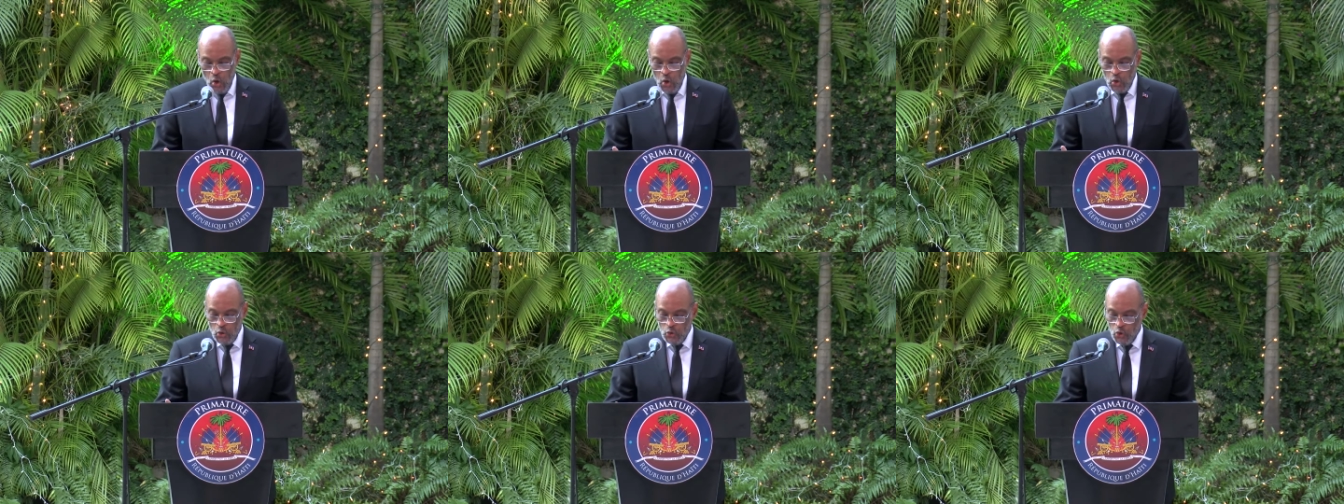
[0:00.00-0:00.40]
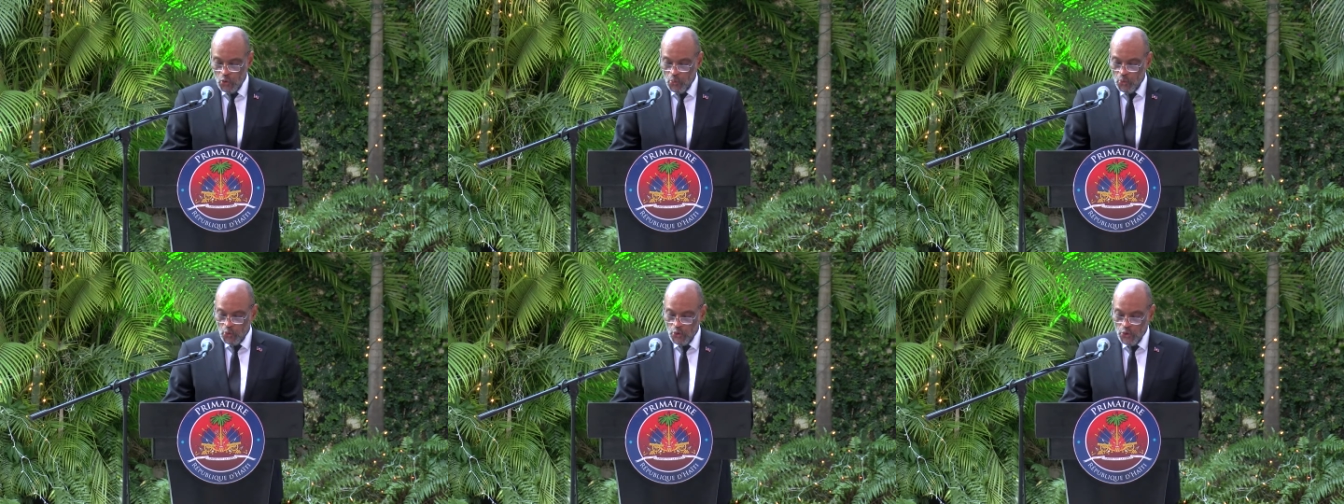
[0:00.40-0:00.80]

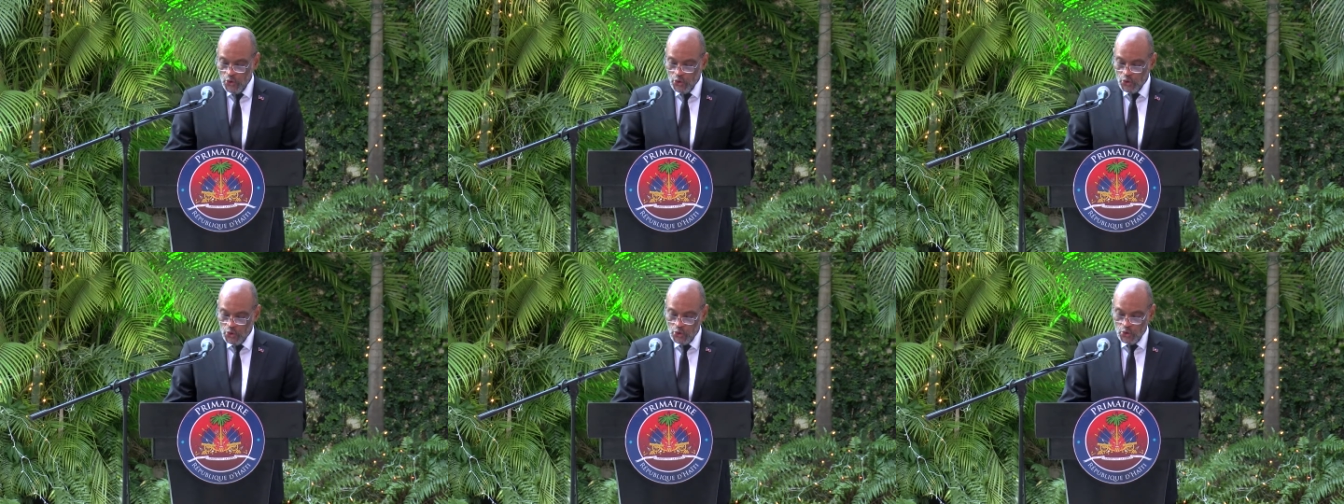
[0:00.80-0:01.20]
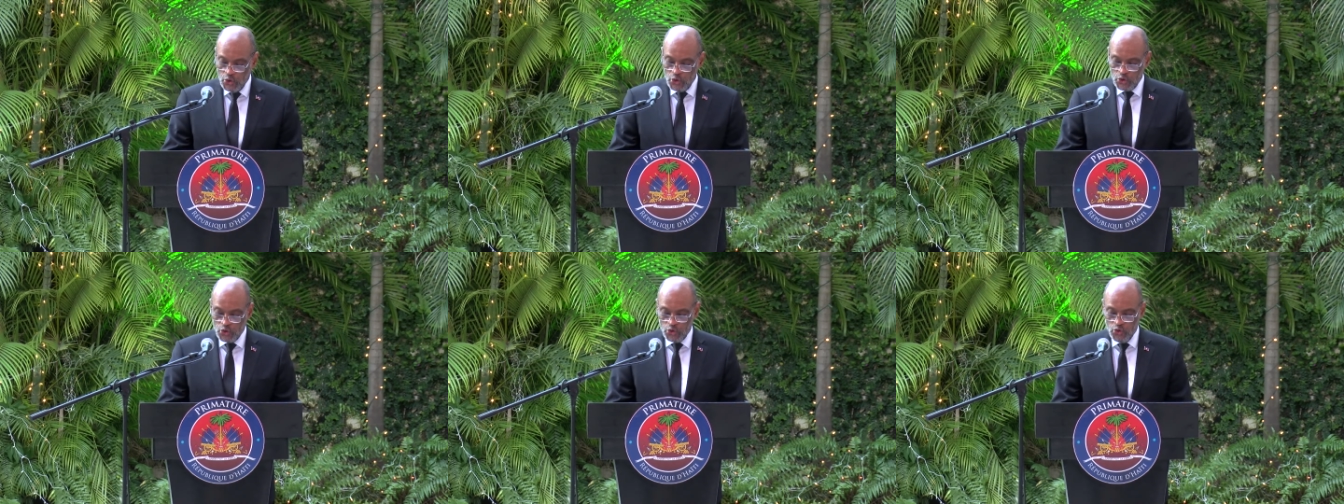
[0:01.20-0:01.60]
Nombreux
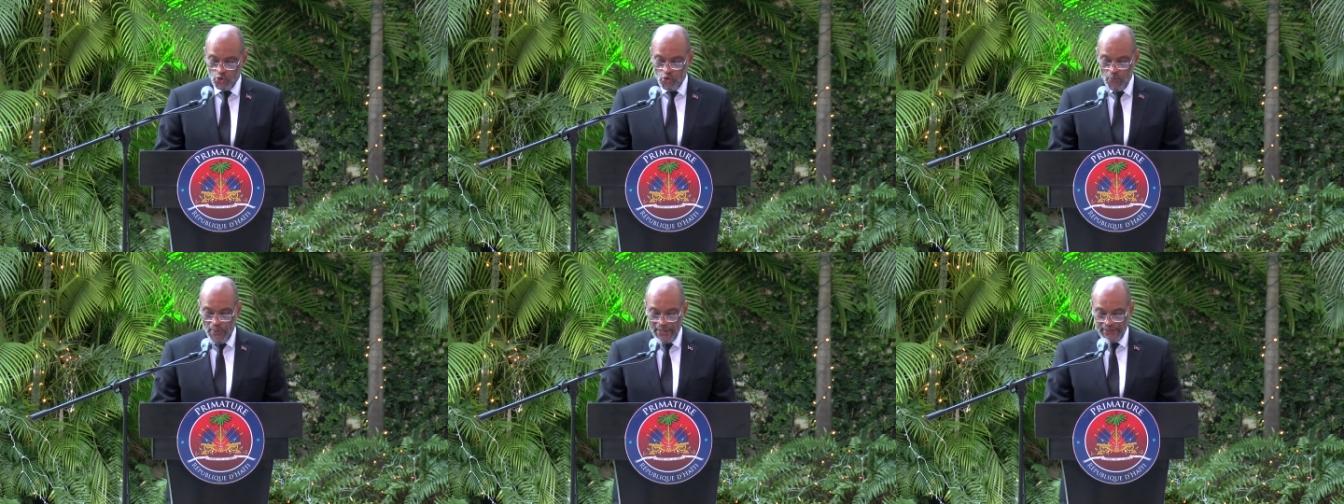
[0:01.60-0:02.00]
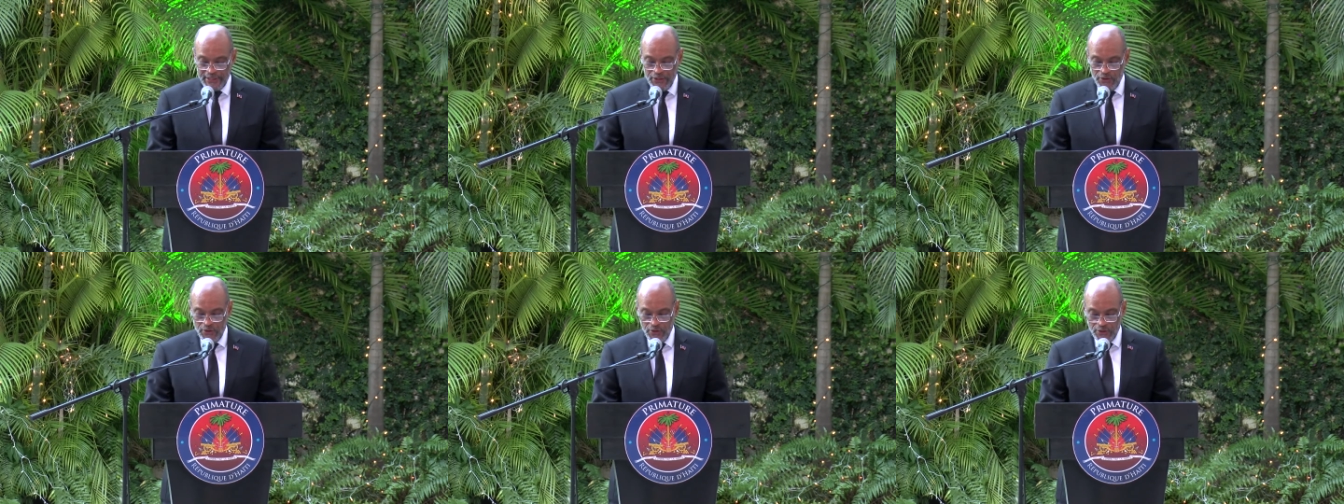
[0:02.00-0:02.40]
sont nos
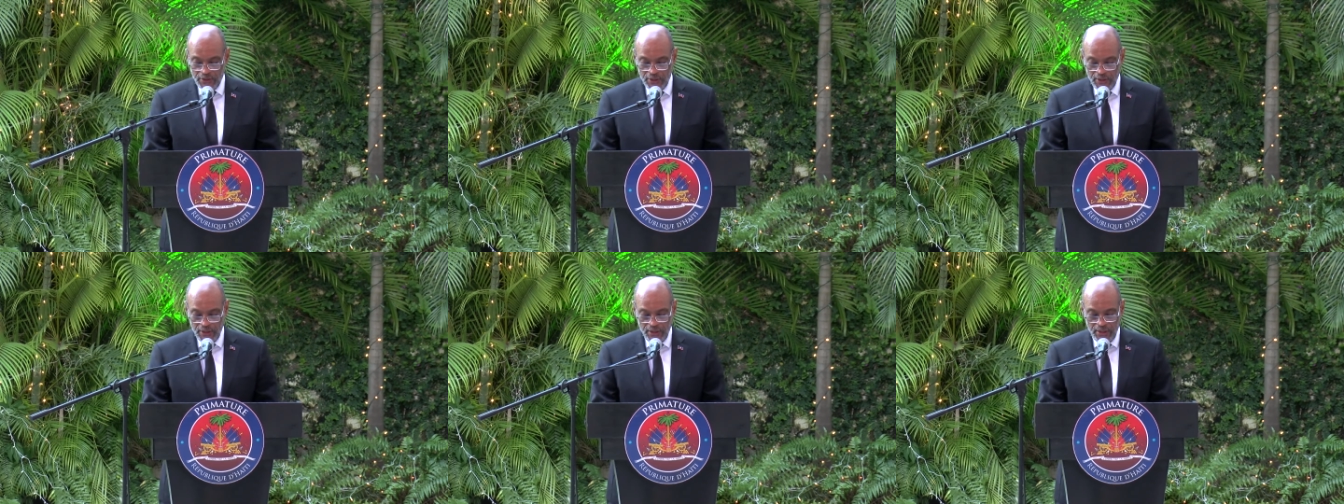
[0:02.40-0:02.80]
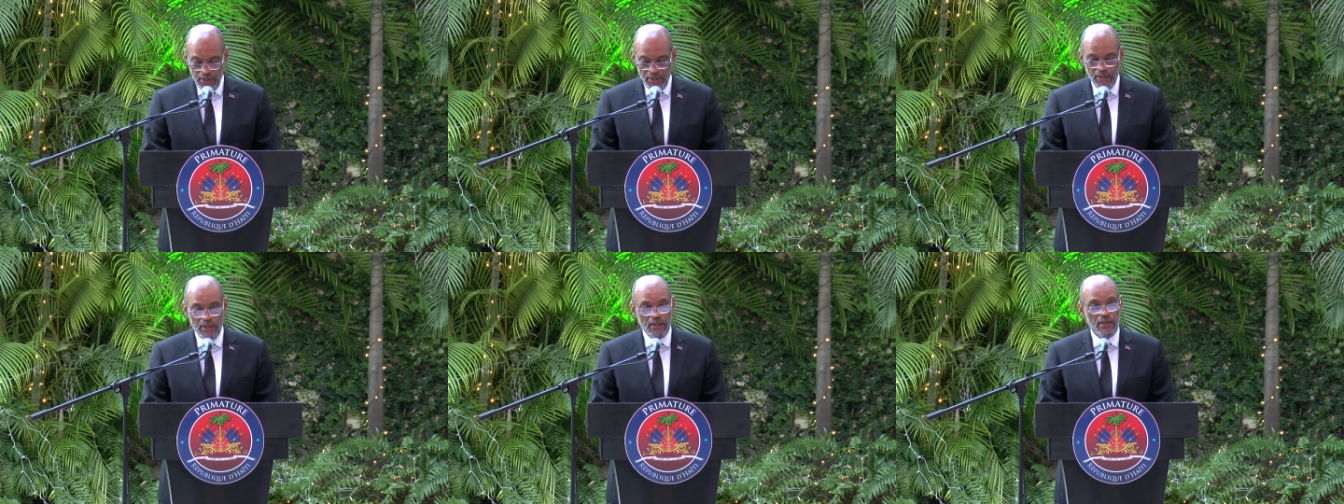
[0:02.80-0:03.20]
compatriotes
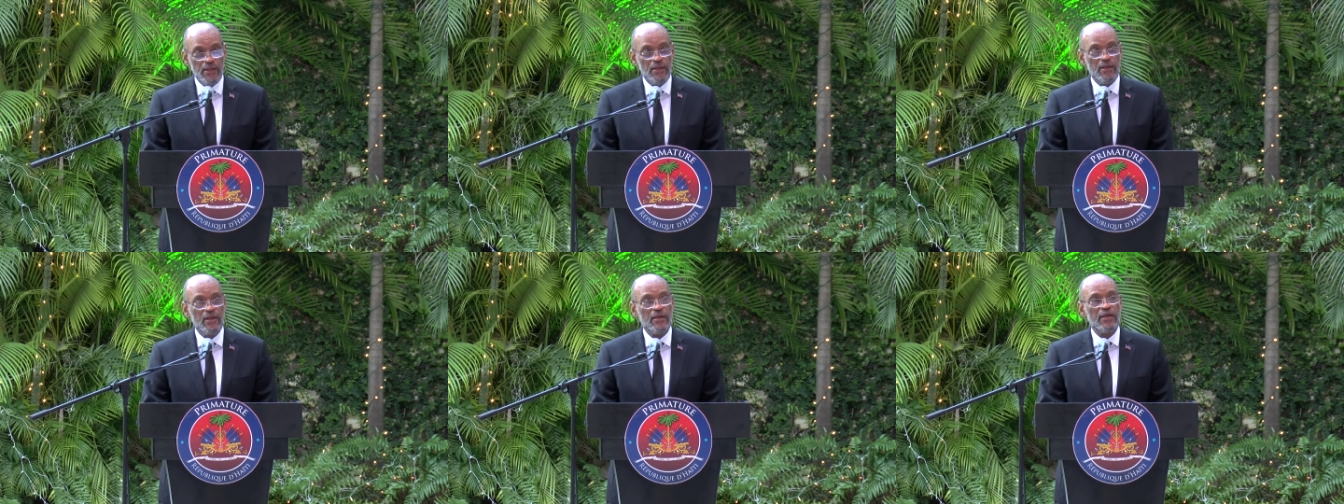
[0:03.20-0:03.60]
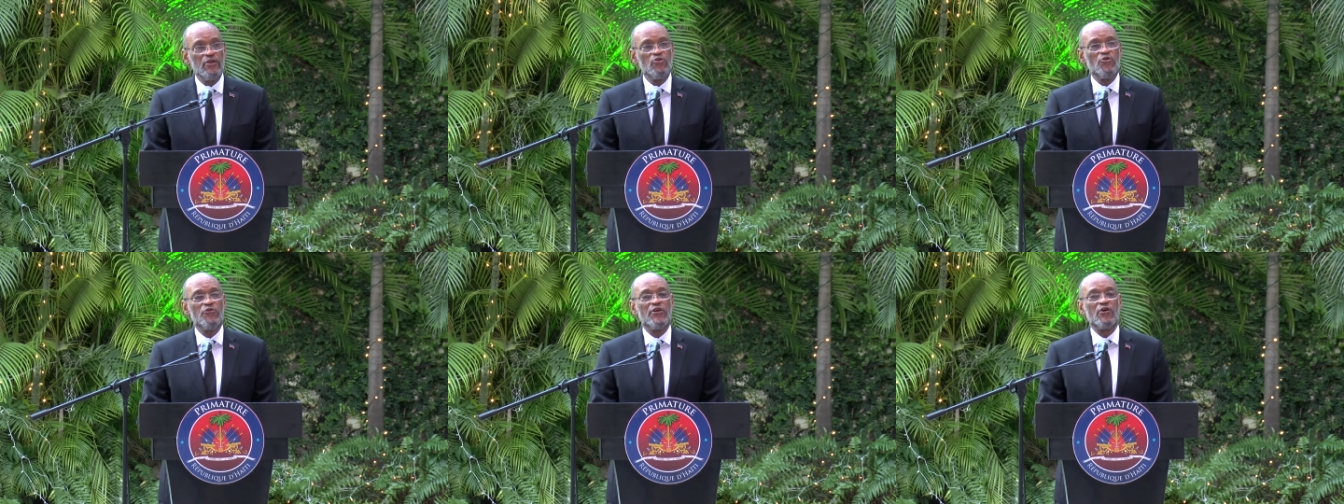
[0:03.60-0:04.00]
qui ne
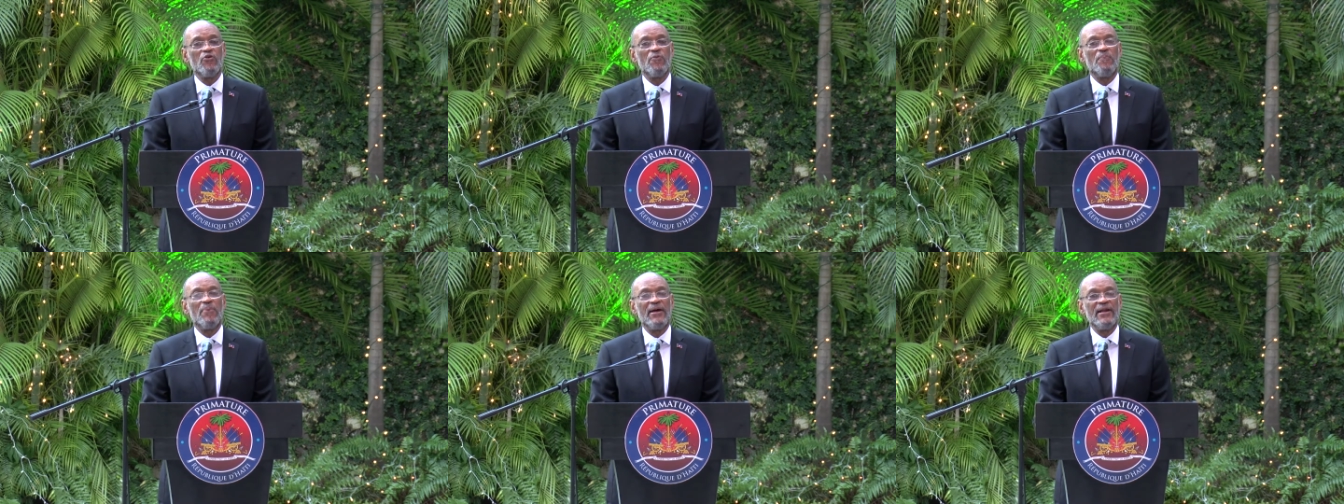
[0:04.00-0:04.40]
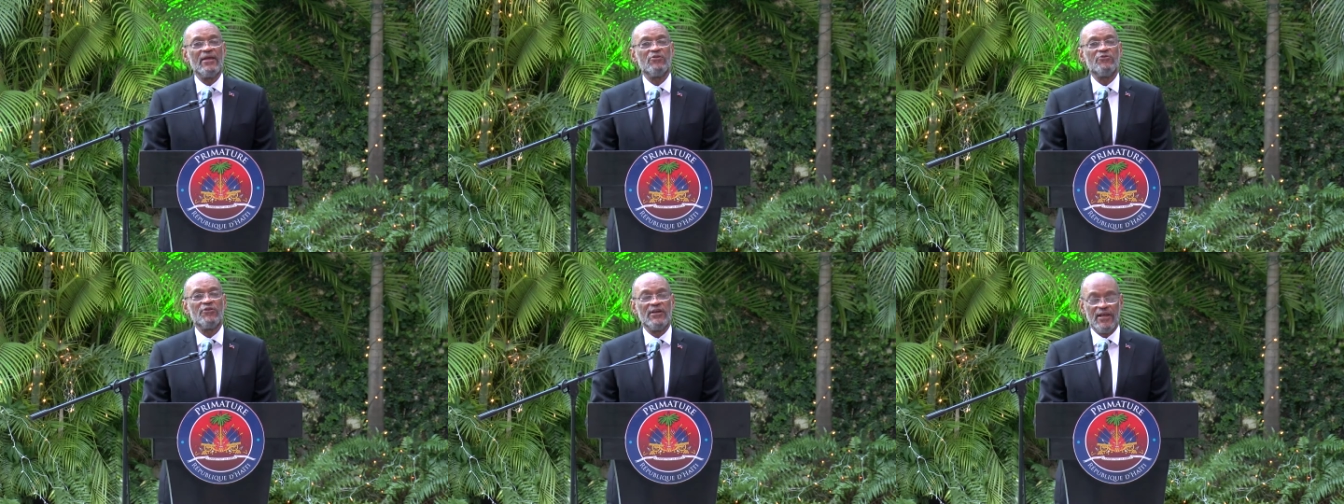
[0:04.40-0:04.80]
verront pas la
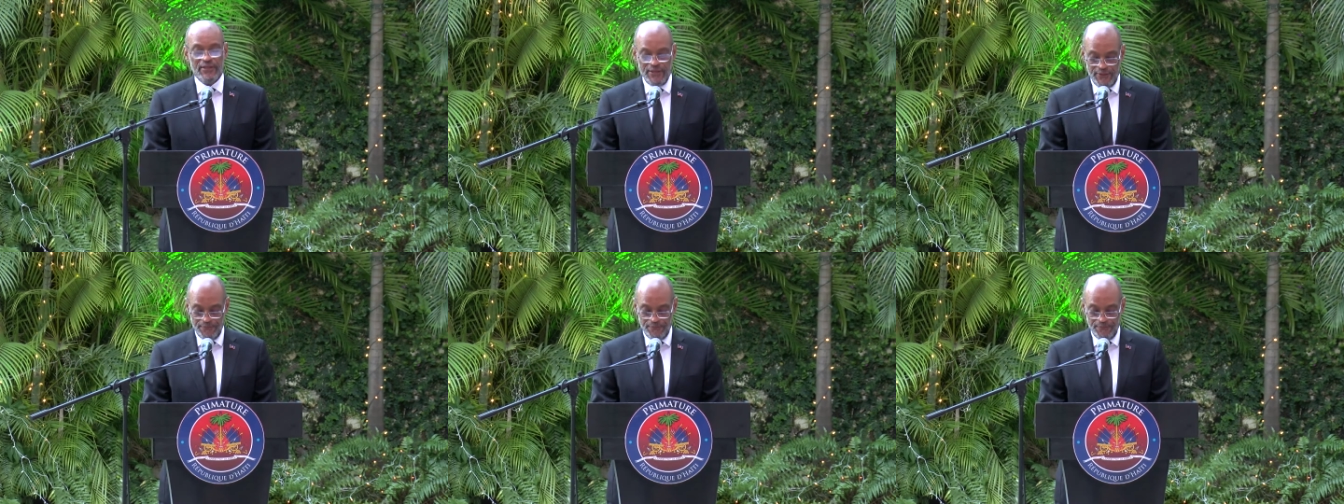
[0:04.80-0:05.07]
nouvelle année